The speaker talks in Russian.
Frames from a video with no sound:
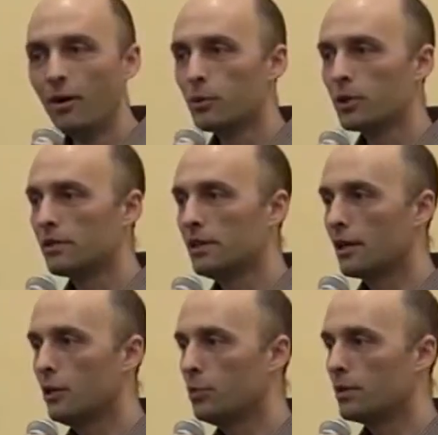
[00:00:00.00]
Он, может,
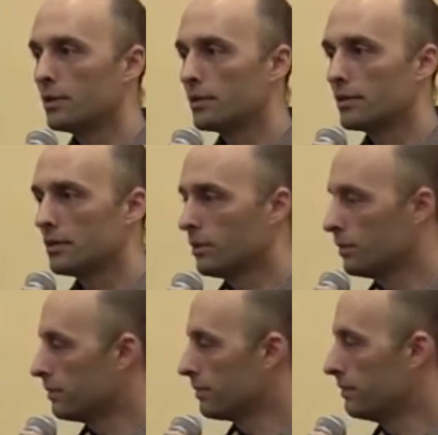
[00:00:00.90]
всех любит,
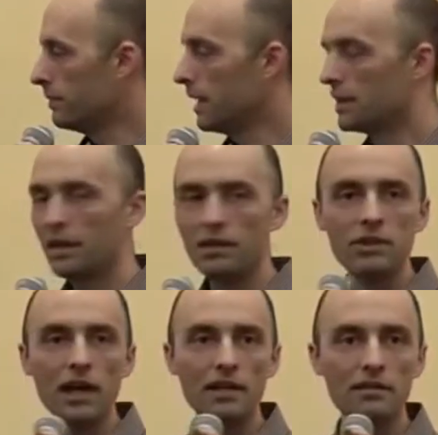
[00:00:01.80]
но в некоторых
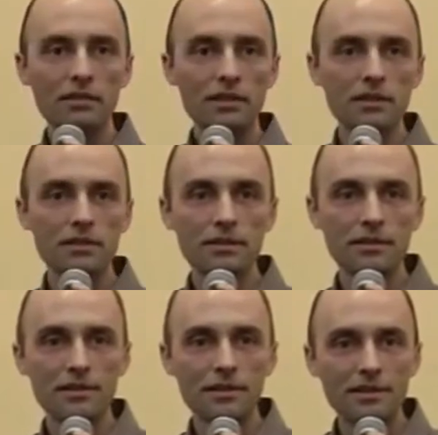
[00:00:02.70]
жареном виде.
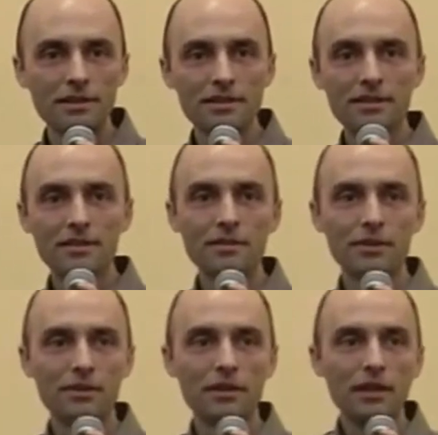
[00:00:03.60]

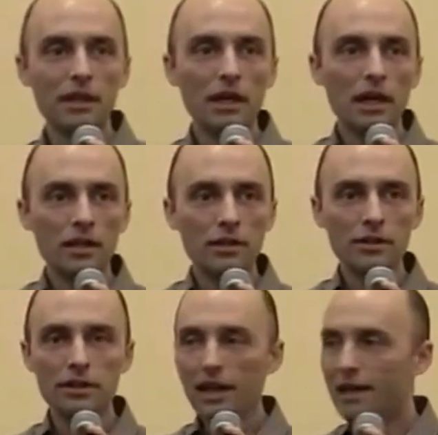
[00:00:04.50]
Вот.
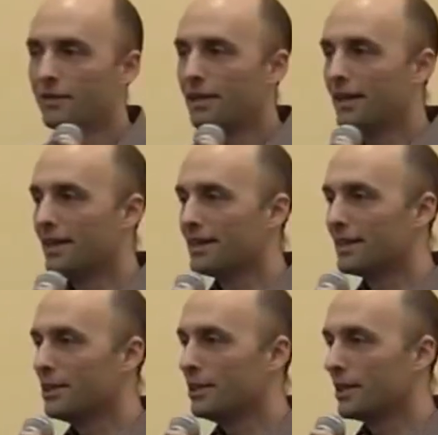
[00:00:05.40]
Но идеальный вариант –
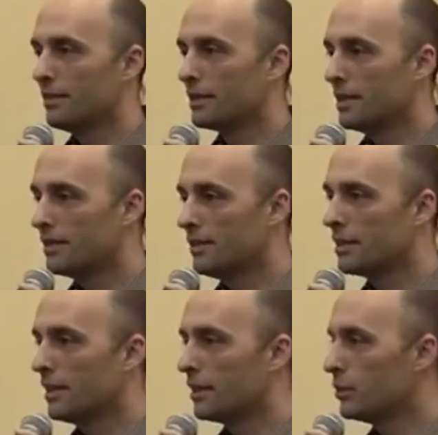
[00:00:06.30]
это человек
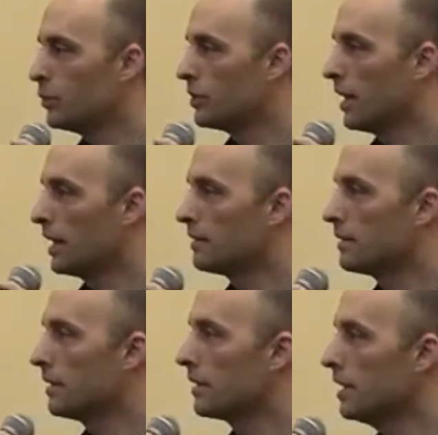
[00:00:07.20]
действительно ощущает
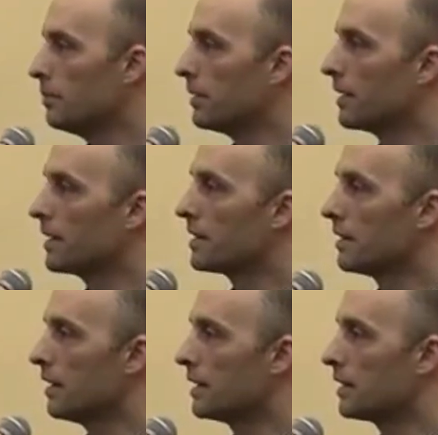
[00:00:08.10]
всех и
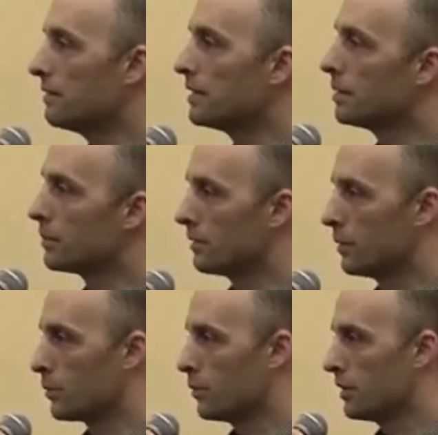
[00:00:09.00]
благожелатель всем
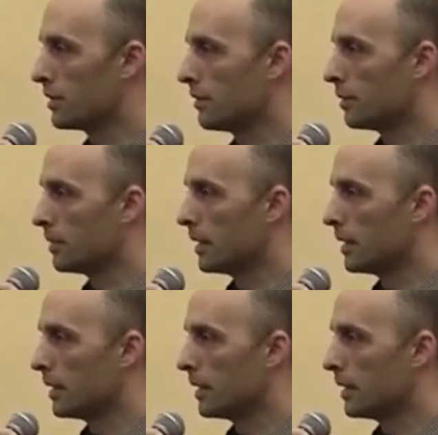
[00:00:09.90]
живым существам.